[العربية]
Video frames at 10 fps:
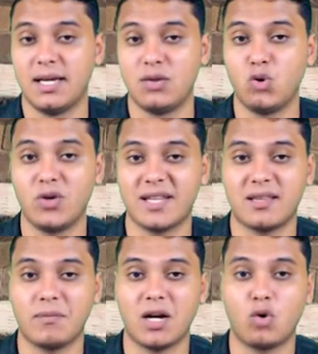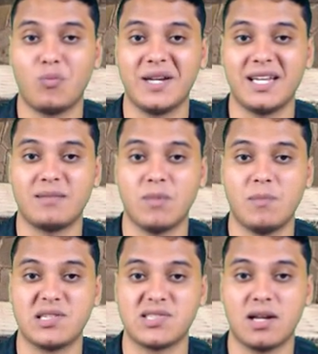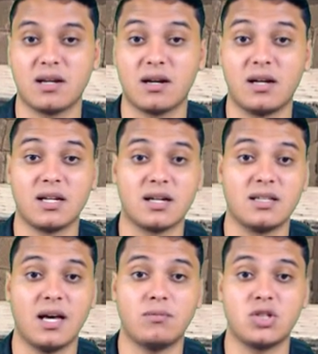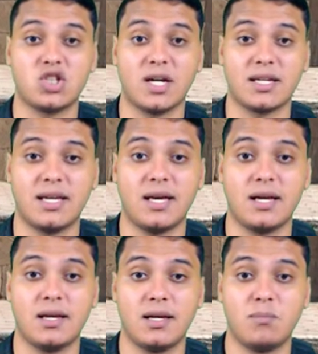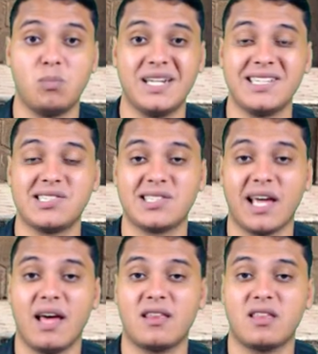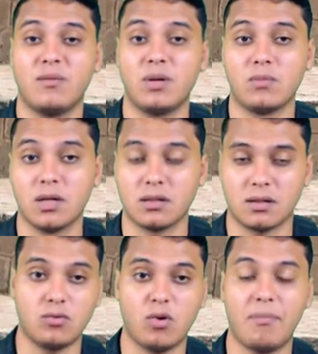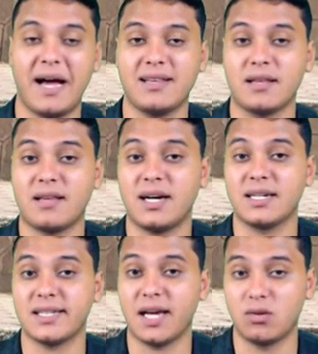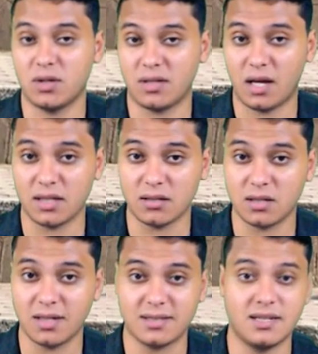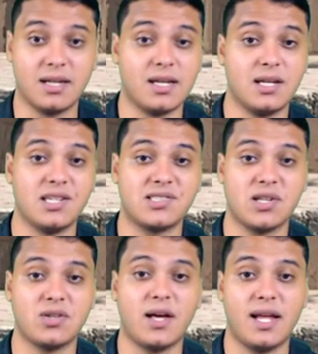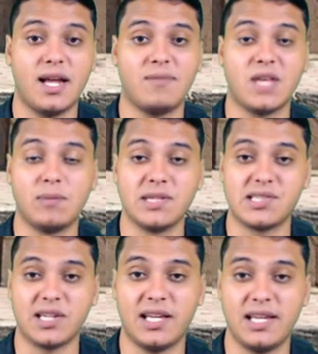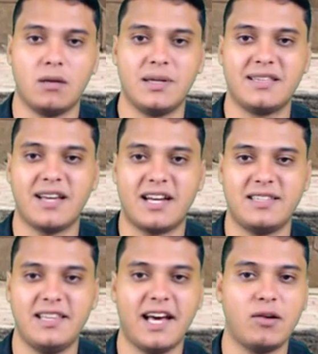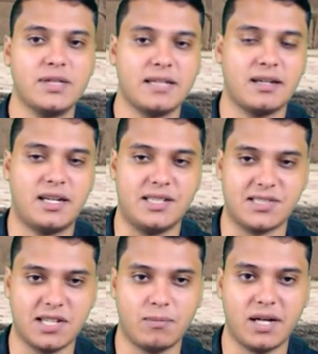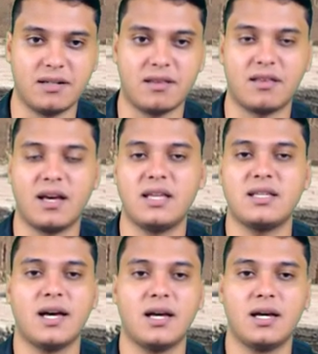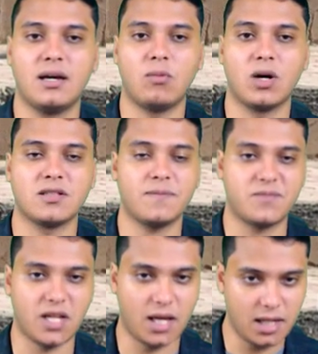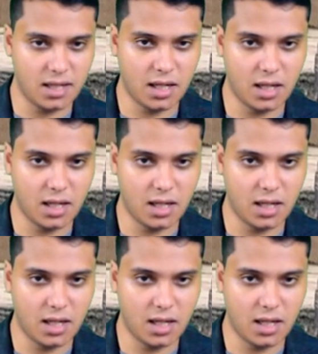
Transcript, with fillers: دون التمكن من إتمام السرقة لقيام الشاكية بالاستغاثة بالمارة وبعد التحريات والتحقيقات استطاع الأمن المصري من تحديد هوية العصابة النسائية وضبطهن